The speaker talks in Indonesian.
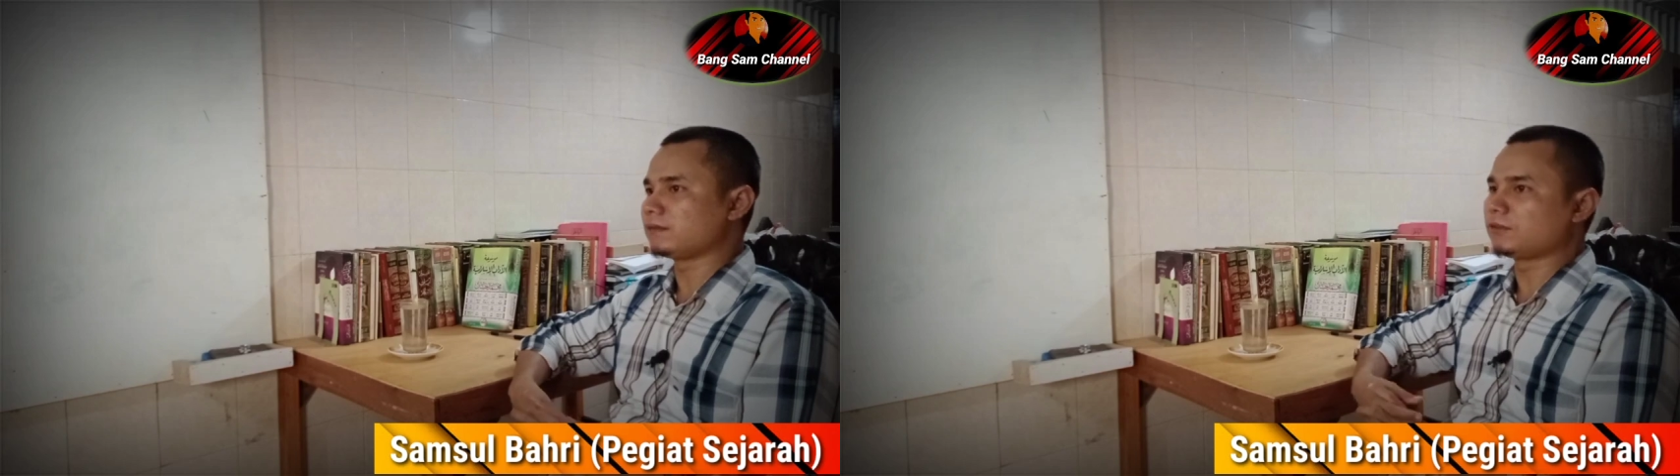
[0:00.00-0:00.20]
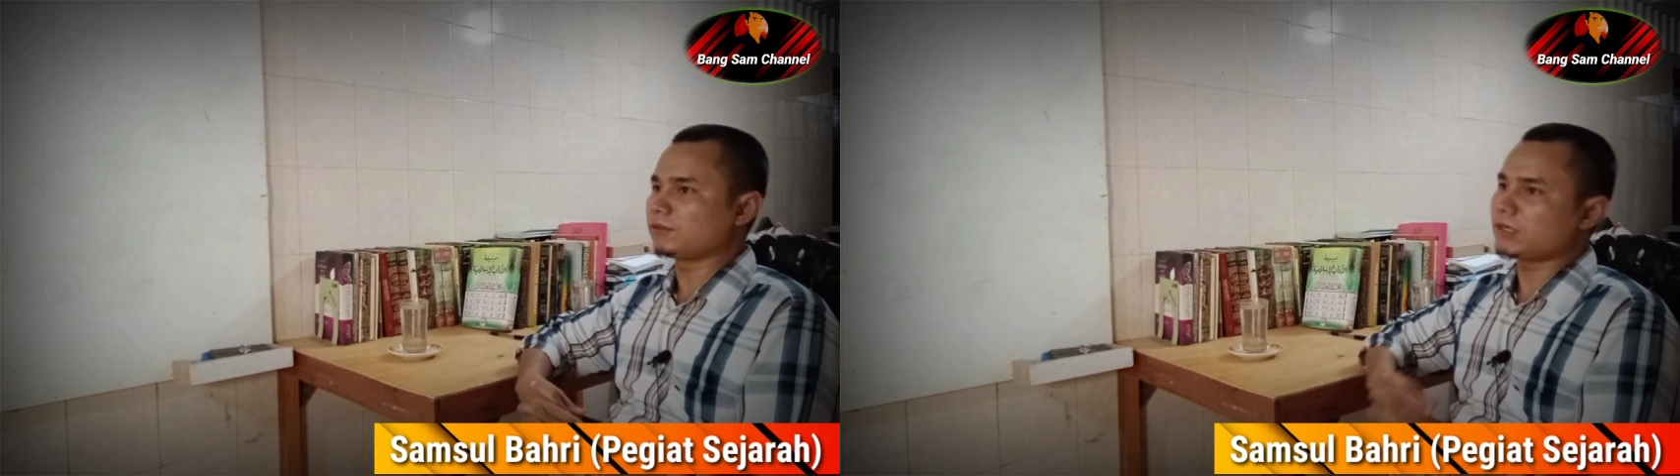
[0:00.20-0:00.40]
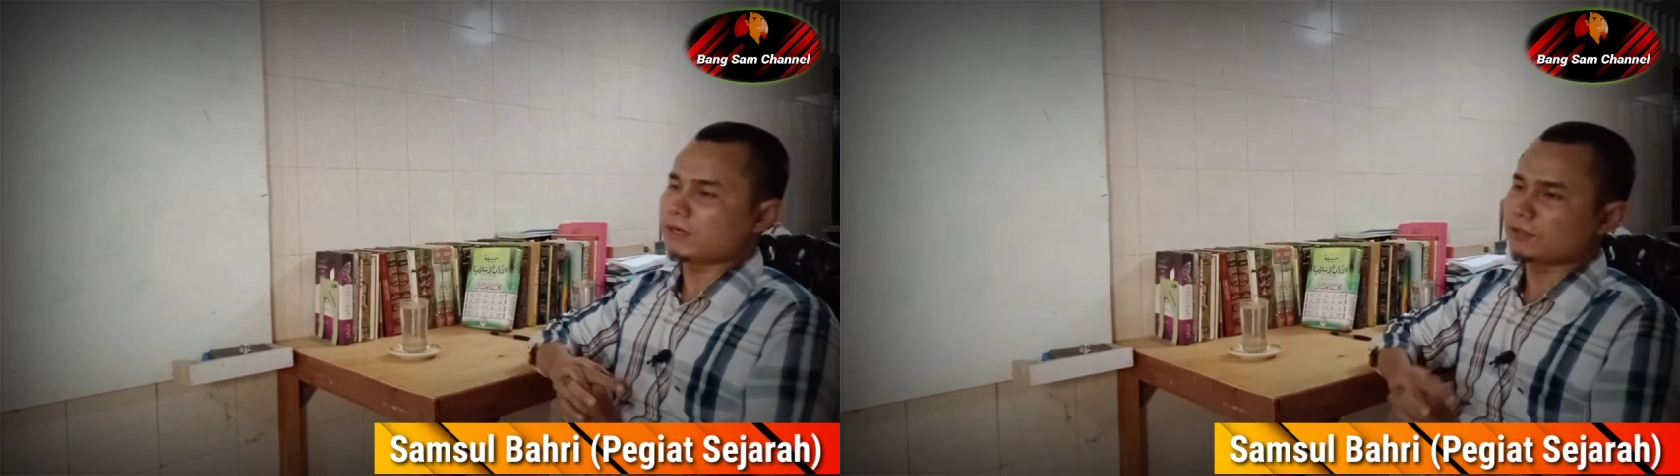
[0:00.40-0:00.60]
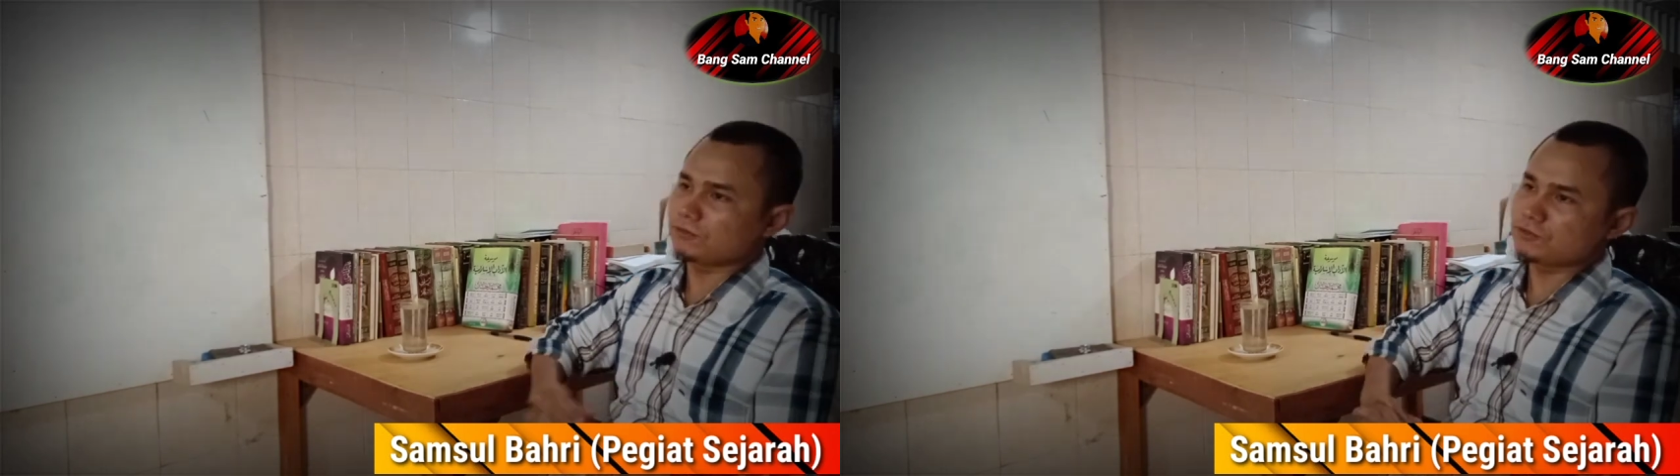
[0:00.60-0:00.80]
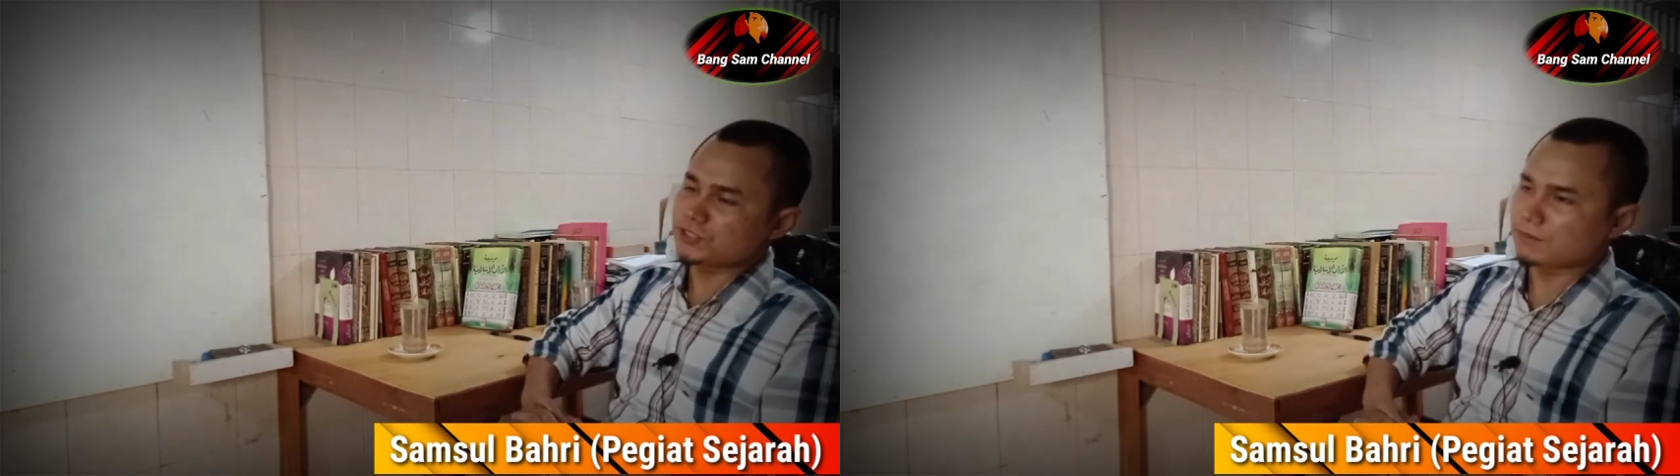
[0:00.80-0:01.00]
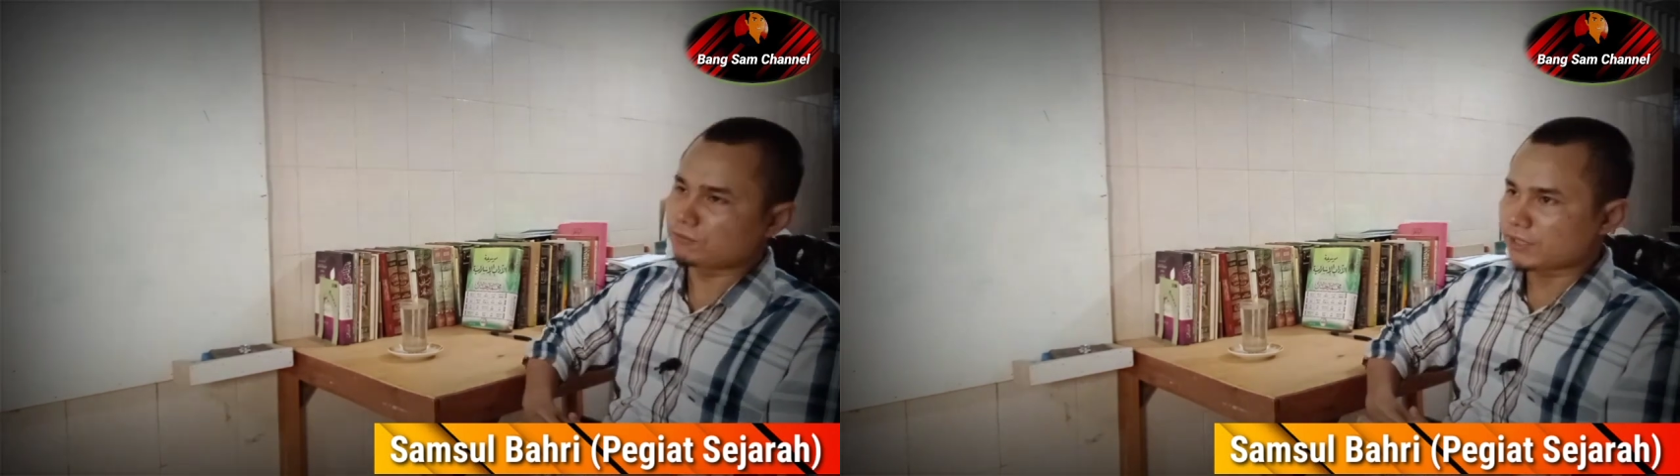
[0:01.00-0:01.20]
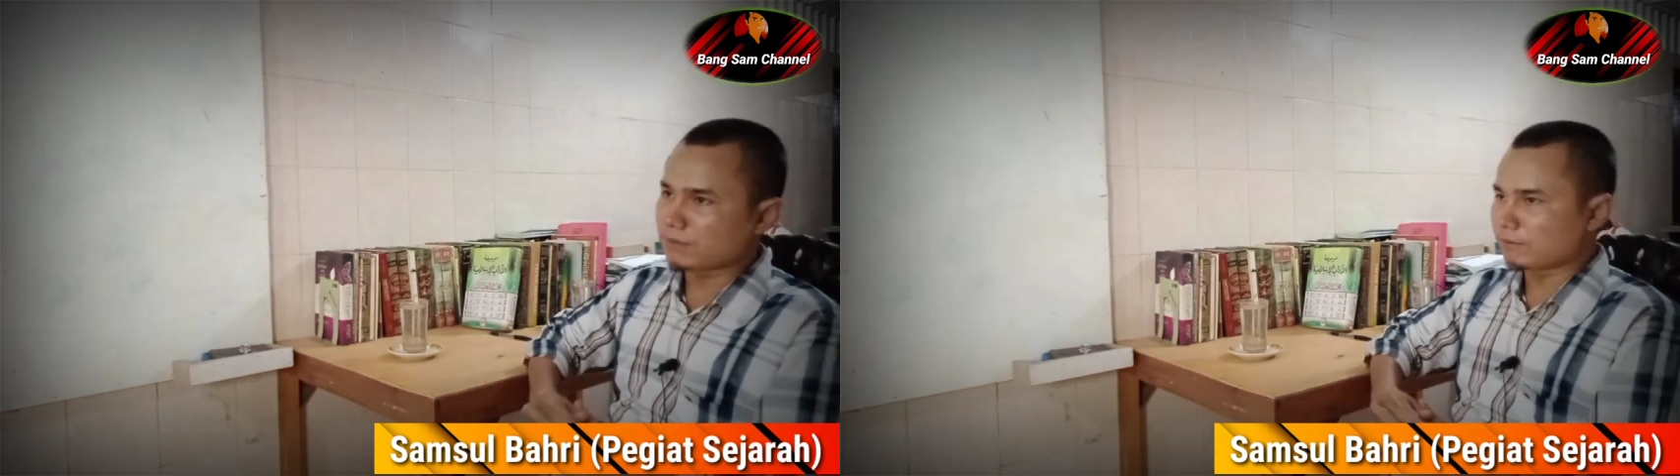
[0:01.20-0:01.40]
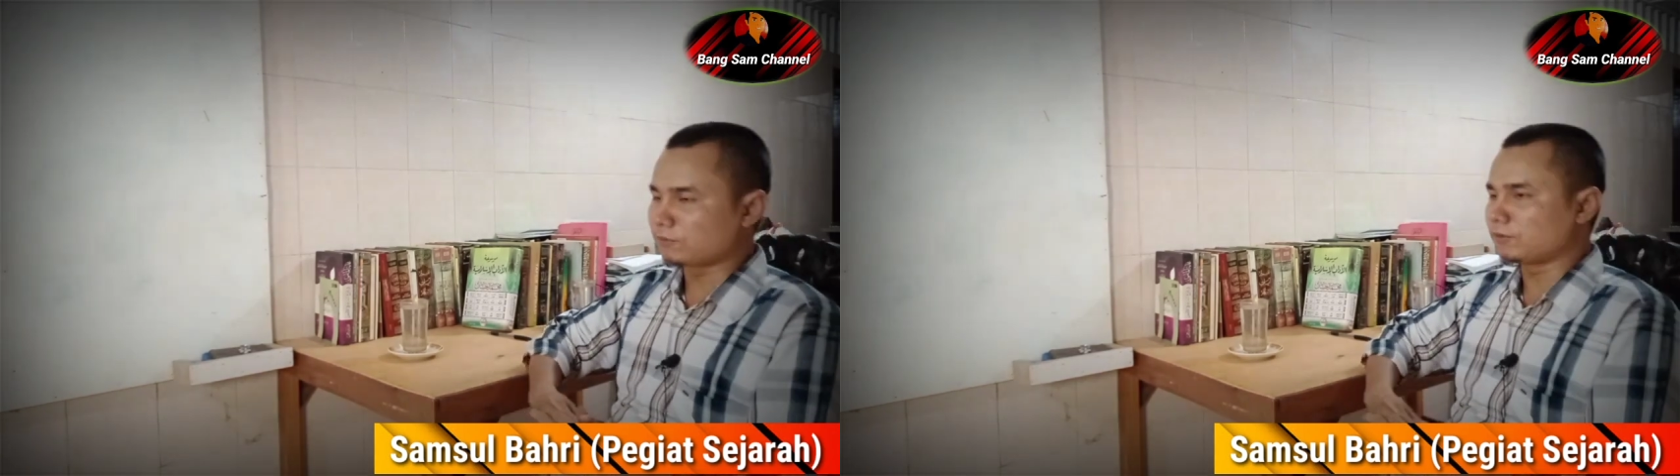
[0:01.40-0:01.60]
Kebetulan waktu itu Syekh
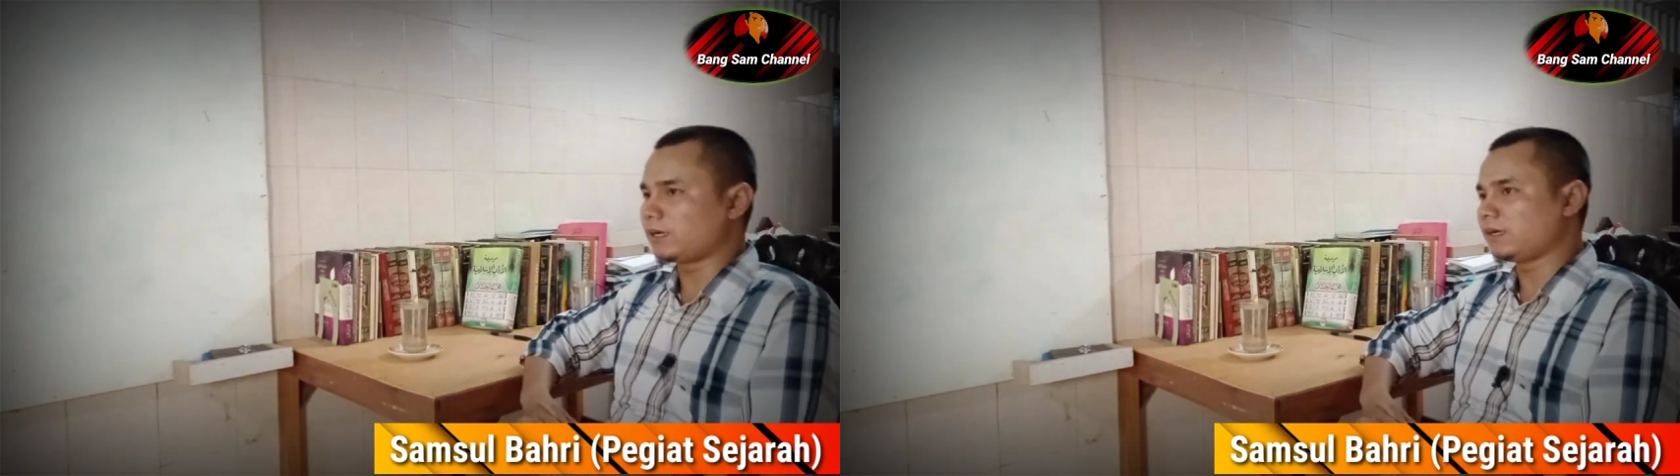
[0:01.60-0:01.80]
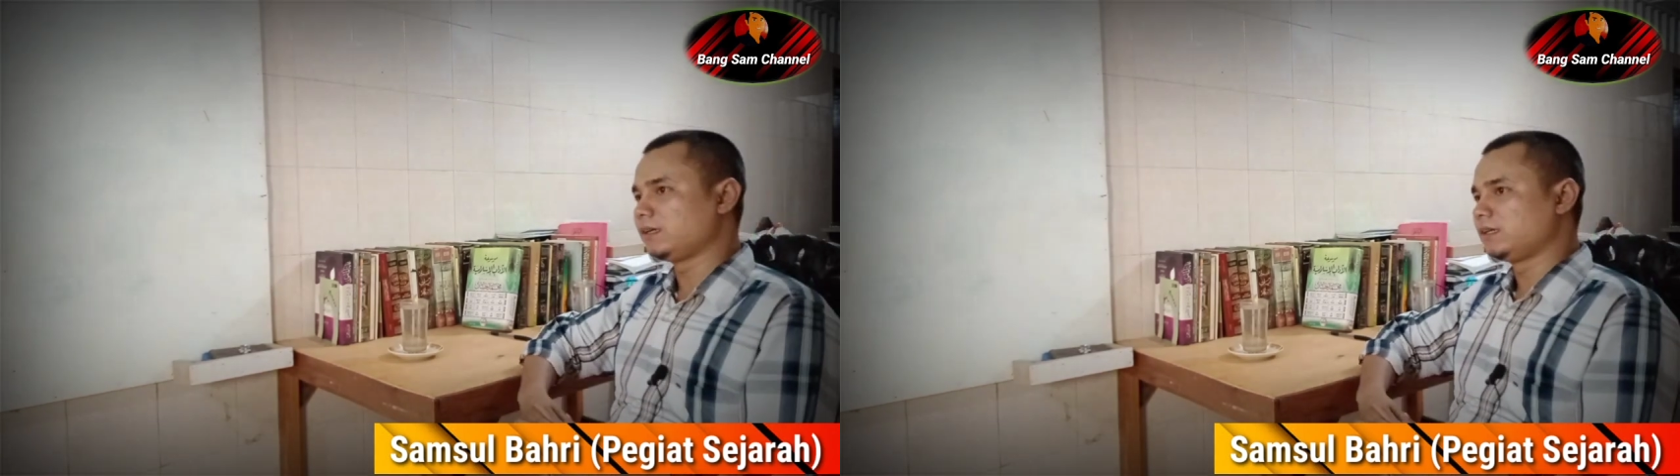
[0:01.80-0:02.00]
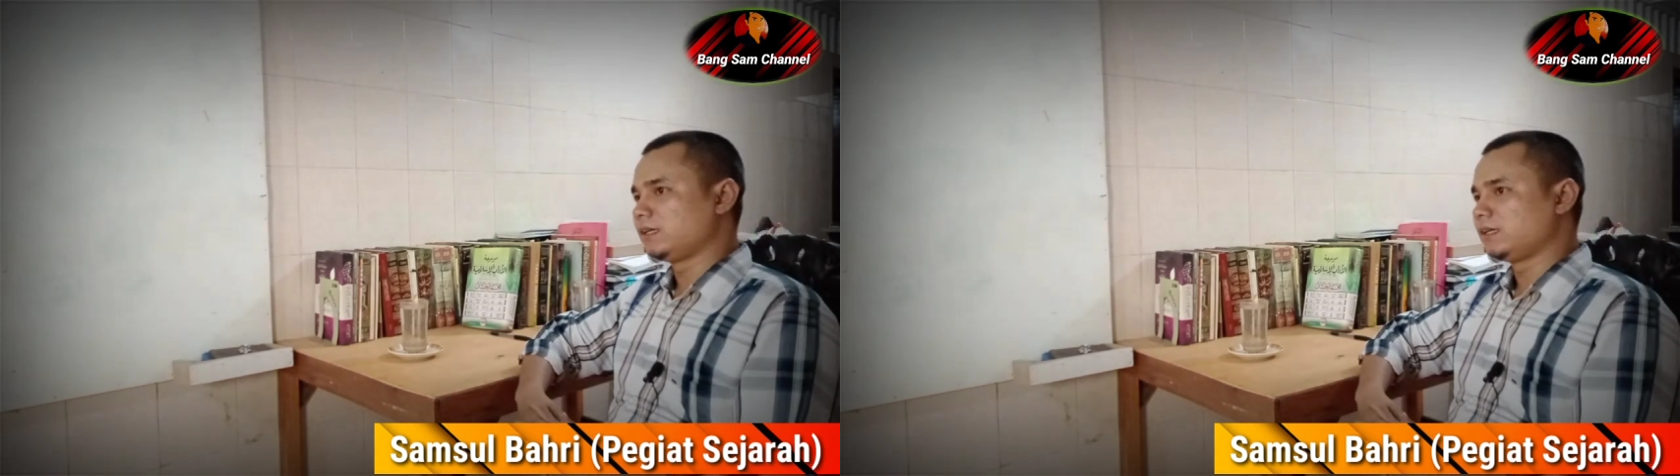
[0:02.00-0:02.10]
Abdurrahim Abdullah